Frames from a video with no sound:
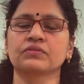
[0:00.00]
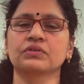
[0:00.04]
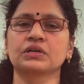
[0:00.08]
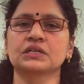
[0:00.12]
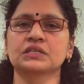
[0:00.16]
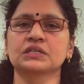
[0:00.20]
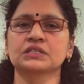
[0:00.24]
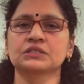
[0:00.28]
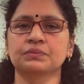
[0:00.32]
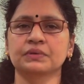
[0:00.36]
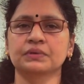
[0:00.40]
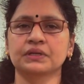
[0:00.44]

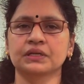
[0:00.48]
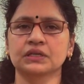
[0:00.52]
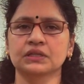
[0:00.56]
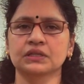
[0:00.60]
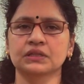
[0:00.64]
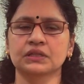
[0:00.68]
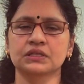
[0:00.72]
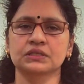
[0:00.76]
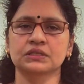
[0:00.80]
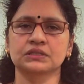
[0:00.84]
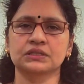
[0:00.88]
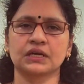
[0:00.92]
అవేర్నెస్
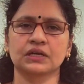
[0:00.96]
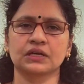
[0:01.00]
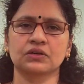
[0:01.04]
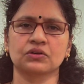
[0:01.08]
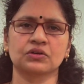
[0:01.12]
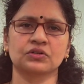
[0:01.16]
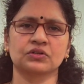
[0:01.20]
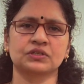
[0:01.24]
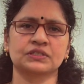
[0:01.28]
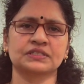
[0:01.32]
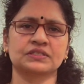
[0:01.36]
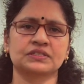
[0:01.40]
పెరిగింది
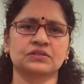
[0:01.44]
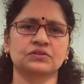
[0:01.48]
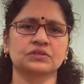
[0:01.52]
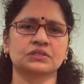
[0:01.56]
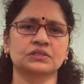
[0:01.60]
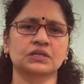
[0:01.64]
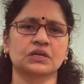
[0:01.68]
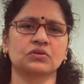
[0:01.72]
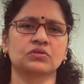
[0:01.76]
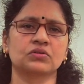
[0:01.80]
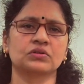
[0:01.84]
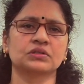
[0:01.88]
సైకియోట్రిస్టులు
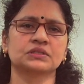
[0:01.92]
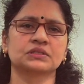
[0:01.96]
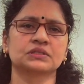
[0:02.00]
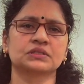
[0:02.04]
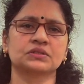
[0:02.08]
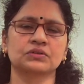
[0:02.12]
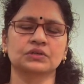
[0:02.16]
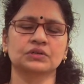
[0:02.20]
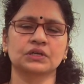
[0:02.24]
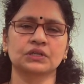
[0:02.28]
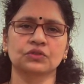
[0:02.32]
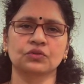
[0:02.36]

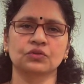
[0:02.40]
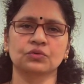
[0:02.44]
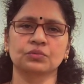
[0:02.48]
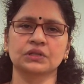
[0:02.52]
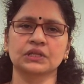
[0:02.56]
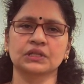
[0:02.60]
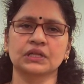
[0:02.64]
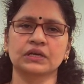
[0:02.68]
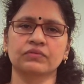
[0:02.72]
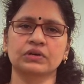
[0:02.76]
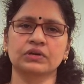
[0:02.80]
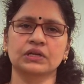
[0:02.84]
సైకాలజిస్టులు
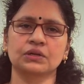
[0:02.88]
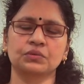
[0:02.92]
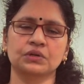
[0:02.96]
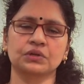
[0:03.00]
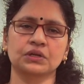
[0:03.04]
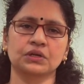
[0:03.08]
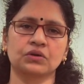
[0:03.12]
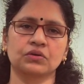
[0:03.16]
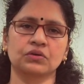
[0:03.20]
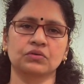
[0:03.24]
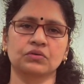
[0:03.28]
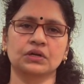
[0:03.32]
ఎంతోమంది
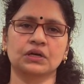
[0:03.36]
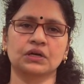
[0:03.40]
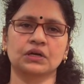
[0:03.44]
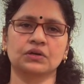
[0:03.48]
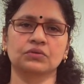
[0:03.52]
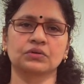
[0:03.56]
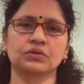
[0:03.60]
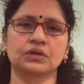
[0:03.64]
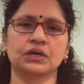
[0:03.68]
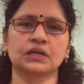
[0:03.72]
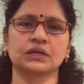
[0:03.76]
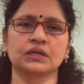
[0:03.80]
అవైలబుల్గా
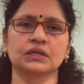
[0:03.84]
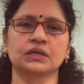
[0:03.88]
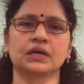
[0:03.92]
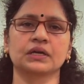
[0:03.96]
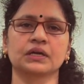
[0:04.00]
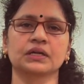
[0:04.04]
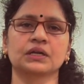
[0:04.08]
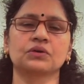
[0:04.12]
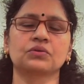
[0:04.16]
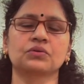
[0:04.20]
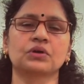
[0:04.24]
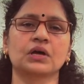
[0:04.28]
ఉన్నారు కానీ
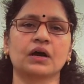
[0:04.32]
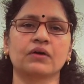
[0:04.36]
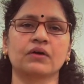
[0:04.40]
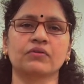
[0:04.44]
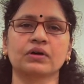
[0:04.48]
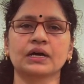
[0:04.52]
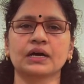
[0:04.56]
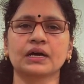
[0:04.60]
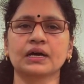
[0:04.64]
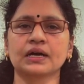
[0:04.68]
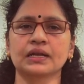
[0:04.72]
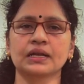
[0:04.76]
అయినా కూడా
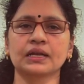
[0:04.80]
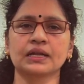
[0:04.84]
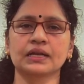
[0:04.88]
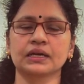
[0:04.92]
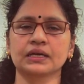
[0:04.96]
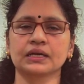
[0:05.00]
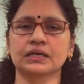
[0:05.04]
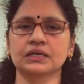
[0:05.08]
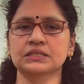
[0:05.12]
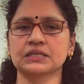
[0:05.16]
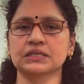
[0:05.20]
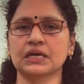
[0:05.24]
అవగాహన
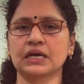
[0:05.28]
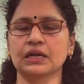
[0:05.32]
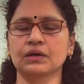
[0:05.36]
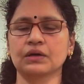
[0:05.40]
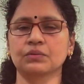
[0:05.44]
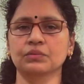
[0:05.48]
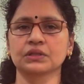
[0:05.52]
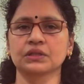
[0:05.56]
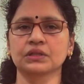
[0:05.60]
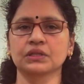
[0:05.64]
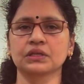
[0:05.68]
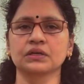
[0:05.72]
లేక
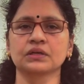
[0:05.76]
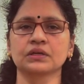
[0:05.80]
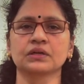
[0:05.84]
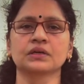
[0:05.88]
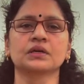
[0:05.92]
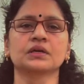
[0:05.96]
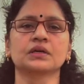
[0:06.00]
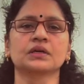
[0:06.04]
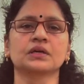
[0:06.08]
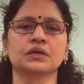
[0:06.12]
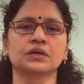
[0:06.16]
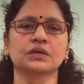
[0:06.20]
చాలామంది
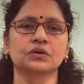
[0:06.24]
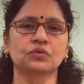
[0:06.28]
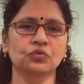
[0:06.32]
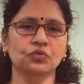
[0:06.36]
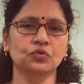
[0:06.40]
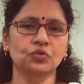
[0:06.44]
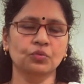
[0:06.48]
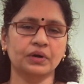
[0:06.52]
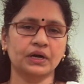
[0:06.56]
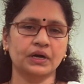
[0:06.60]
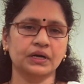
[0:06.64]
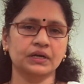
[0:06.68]
ఈ
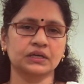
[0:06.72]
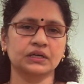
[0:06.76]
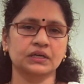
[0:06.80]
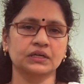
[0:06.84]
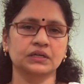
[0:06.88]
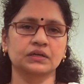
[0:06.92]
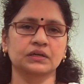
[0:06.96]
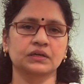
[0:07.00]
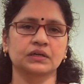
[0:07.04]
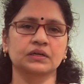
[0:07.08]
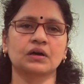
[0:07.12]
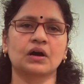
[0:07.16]

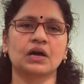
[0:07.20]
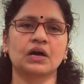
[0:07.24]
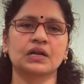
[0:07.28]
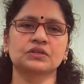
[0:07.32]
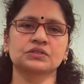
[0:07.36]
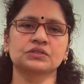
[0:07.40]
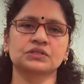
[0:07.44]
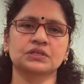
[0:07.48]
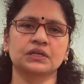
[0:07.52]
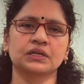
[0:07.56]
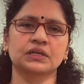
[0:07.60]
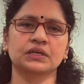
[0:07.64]
కుంగుబాటికి ఈ
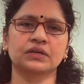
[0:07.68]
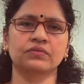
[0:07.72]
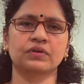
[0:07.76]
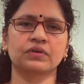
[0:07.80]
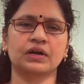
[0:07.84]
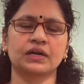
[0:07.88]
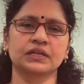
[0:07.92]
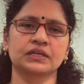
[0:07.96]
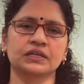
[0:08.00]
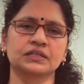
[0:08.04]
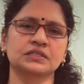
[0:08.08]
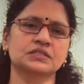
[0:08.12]
ఆలోచనలకి
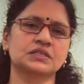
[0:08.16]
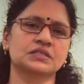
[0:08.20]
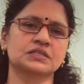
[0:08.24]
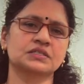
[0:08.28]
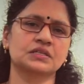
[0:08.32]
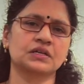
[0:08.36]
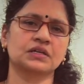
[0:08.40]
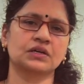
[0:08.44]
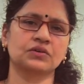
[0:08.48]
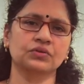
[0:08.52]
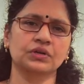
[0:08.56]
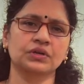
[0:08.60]
వాళ్ళు ఏం
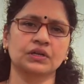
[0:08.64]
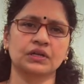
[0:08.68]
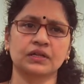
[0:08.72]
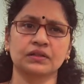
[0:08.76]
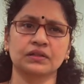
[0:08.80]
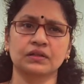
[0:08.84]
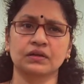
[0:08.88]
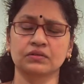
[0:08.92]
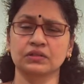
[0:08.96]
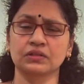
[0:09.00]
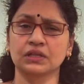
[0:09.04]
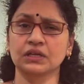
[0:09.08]
చేస్తారు ఇలా
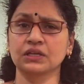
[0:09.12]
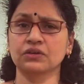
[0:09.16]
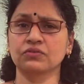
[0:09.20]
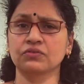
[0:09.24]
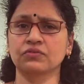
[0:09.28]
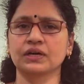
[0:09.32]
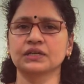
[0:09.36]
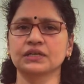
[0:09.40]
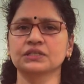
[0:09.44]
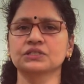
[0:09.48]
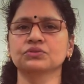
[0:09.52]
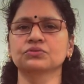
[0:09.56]

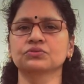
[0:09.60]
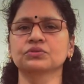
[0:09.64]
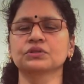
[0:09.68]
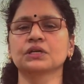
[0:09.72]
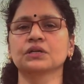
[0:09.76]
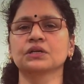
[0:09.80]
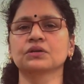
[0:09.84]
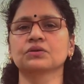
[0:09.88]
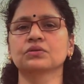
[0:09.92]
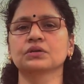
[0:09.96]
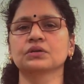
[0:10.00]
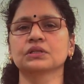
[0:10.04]
దీనికి వైద్యం
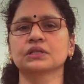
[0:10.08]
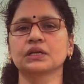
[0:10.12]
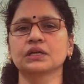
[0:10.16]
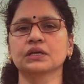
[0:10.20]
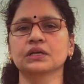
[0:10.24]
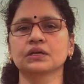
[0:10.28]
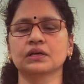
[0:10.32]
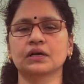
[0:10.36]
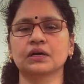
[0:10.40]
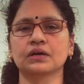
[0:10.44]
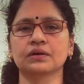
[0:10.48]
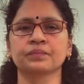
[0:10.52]
ఉందని కూడా
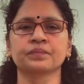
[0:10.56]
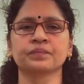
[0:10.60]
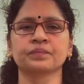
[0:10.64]
తెలియక